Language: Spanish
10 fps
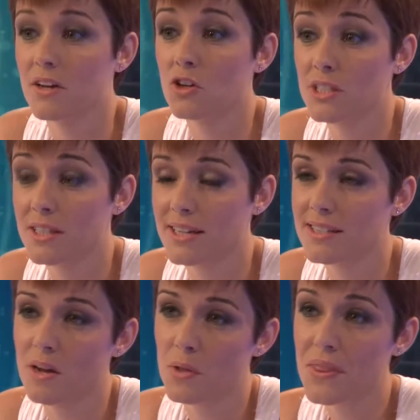Nos
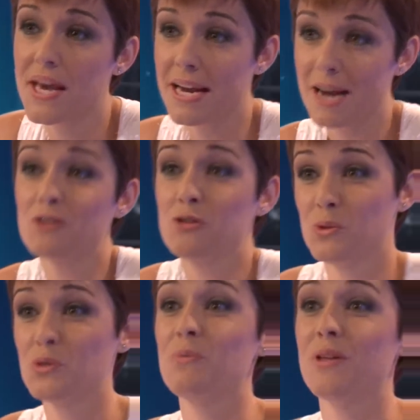interesa la audiencia, claro,
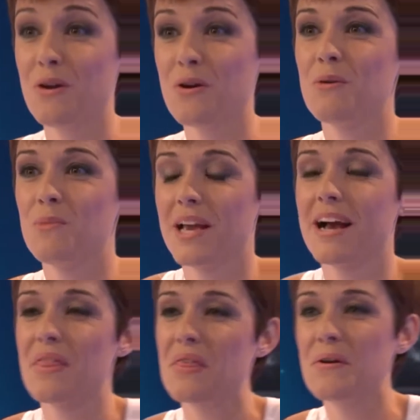somos un medio de
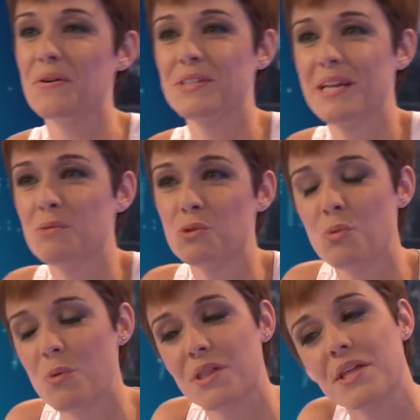comunicación, no tenemos
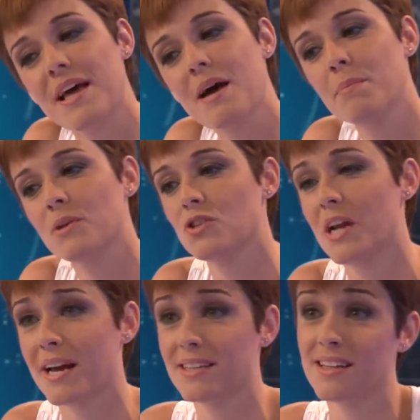publicidad, pero si
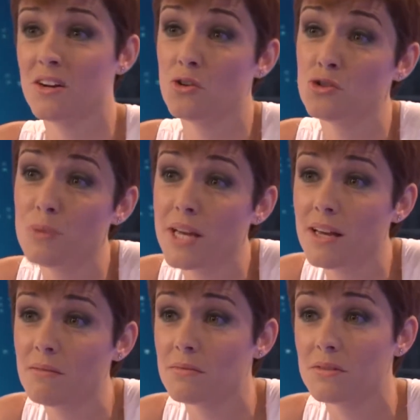la gente no nos
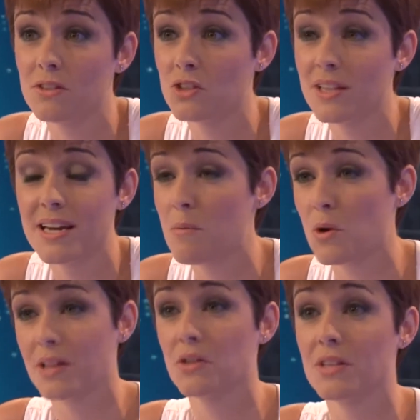ve, no
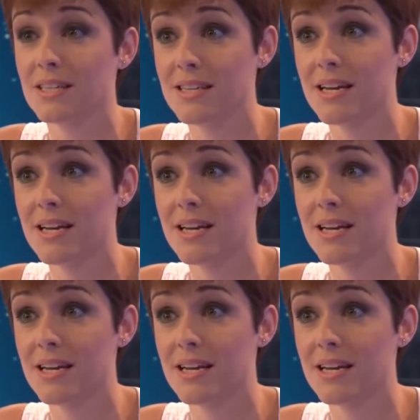tendríamos razón de